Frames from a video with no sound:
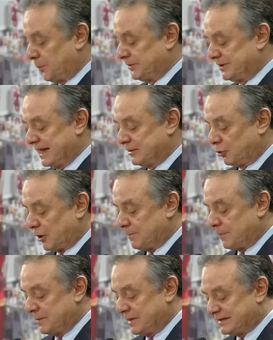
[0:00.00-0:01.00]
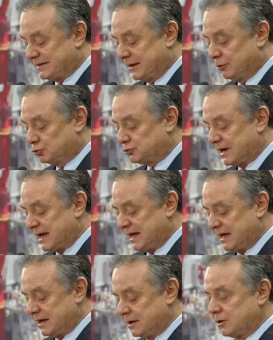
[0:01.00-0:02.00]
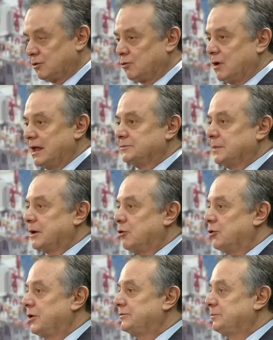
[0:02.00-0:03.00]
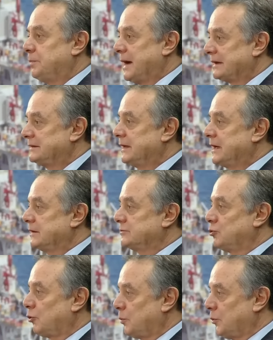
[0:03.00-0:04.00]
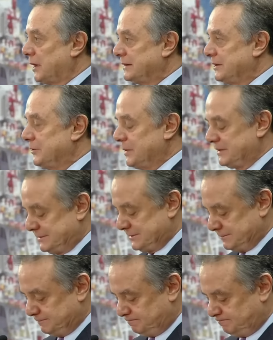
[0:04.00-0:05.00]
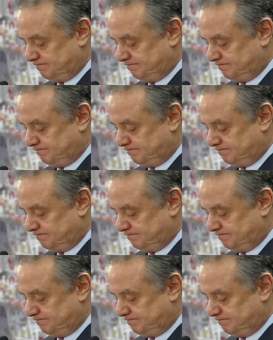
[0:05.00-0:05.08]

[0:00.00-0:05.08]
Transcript: propiciando que Pemex se nutra con las mejores prácticas corporativas.